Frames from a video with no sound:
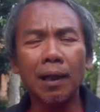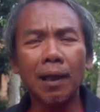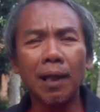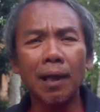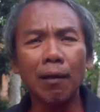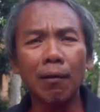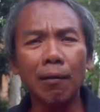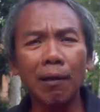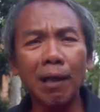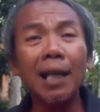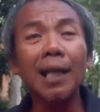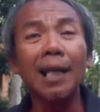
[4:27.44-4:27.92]

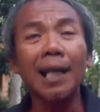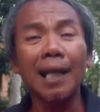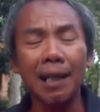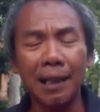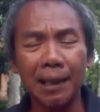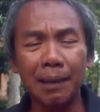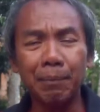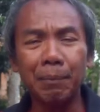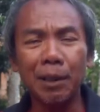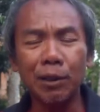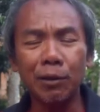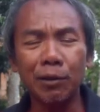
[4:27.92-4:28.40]
kalau
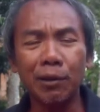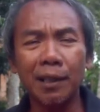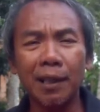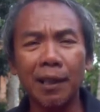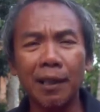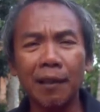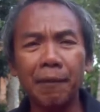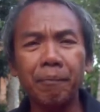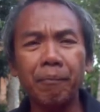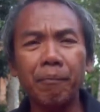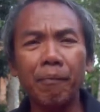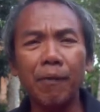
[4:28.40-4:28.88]
lelah
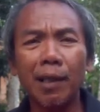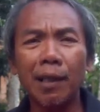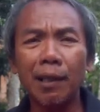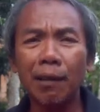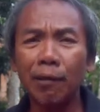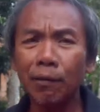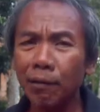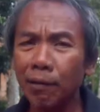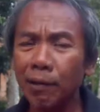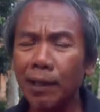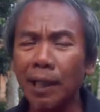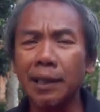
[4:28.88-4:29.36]
maksudnya
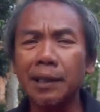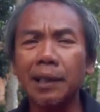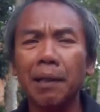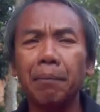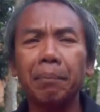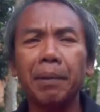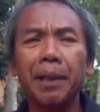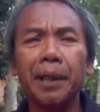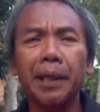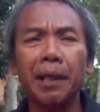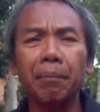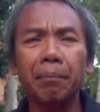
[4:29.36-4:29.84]
itu tidak
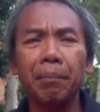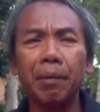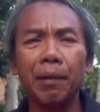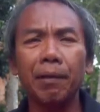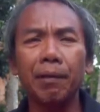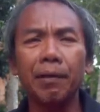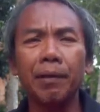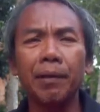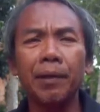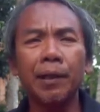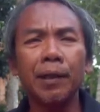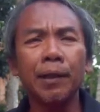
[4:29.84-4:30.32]
sampai
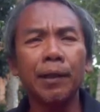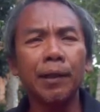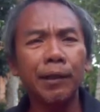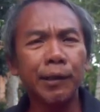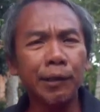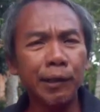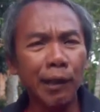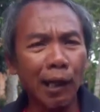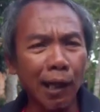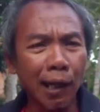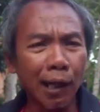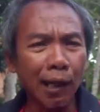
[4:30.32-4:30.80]
nemplok.
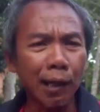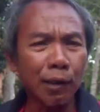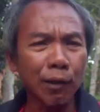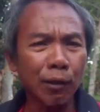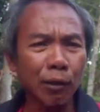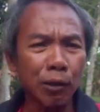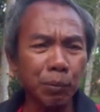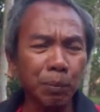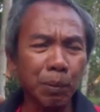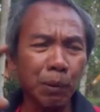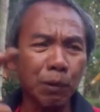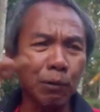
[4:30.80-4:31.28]
Dia akan
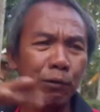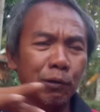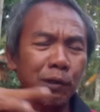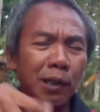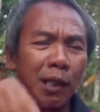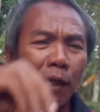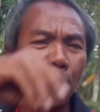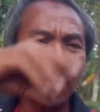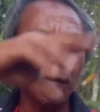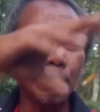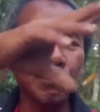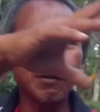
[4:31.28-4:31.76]
terus
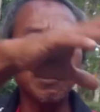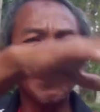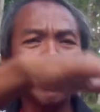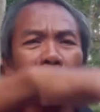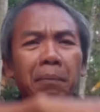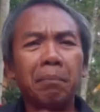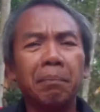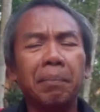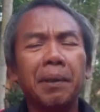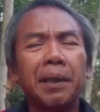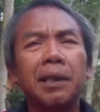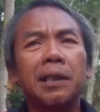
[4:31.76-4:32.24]
berusaha untuk
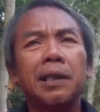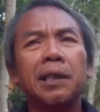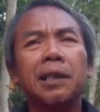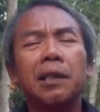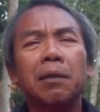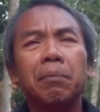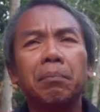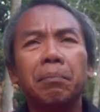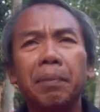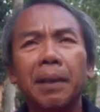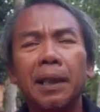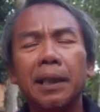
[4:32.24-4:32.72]
sampai di
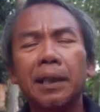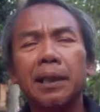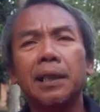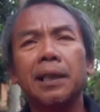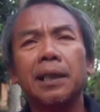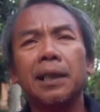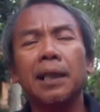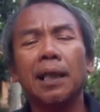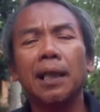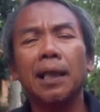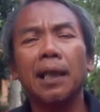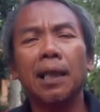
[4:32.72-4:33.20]
tempat
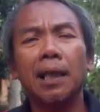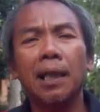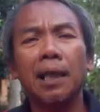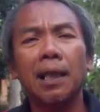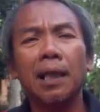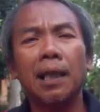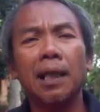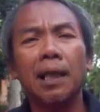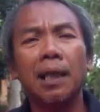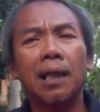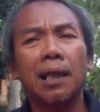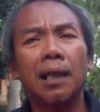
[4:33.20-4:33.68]
dia
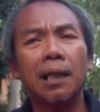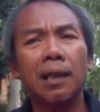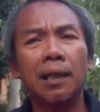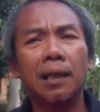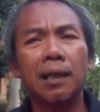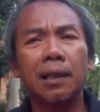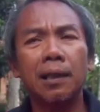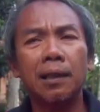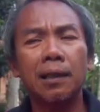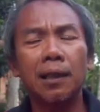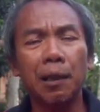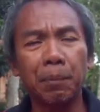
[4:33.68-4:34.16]

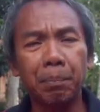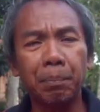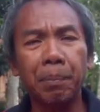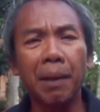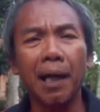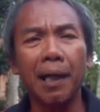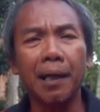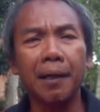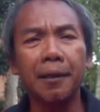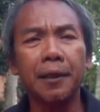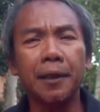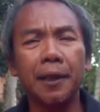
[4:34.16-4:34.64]

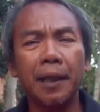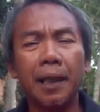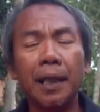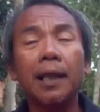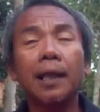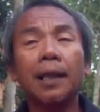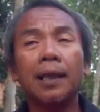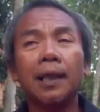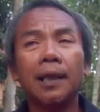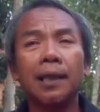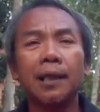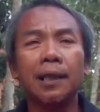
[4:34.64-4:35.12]
terbang,
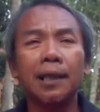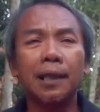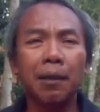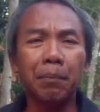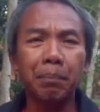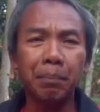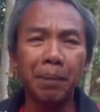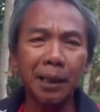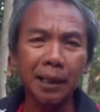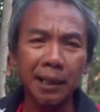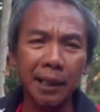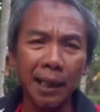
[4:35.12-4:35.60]
eh di
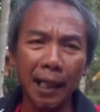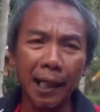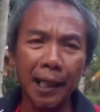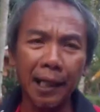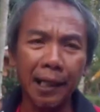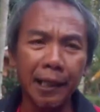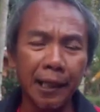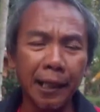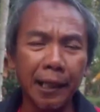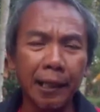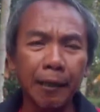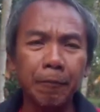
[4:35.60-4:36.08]
tempat dia
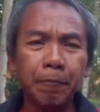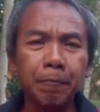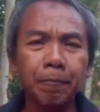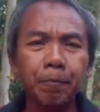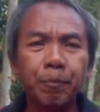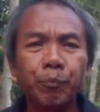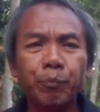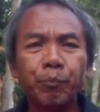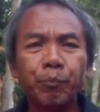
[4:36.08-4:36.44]
landing.